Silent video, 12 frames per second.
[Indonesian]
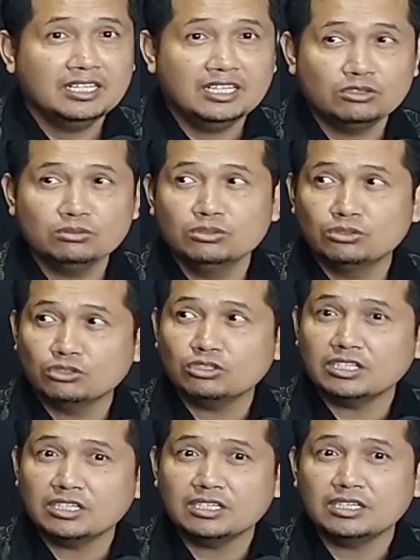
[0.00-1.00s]
Itu
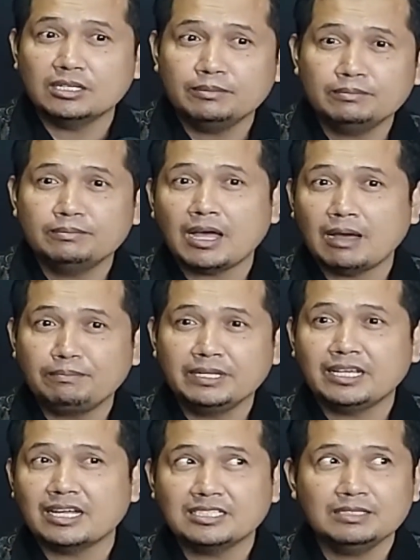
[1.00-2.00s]
untuk uh,
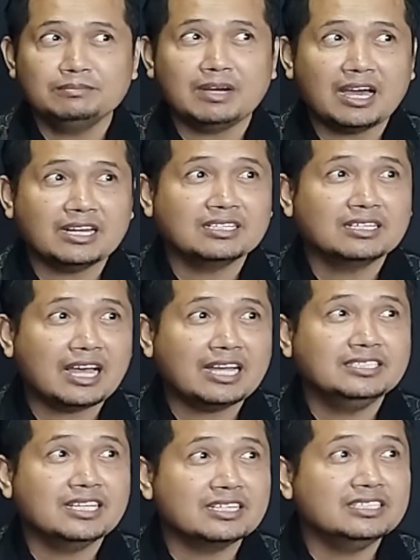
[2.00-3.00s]
aplikasi bahan
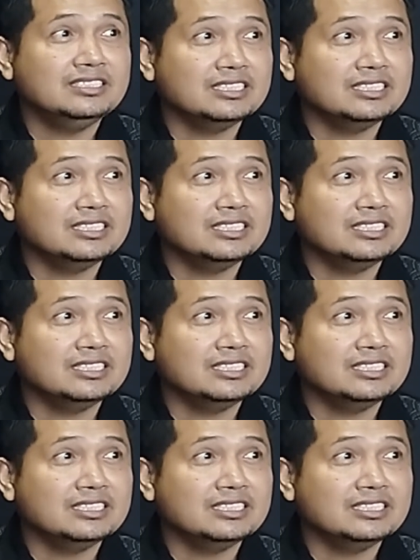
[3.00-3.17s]
ajar Banyak.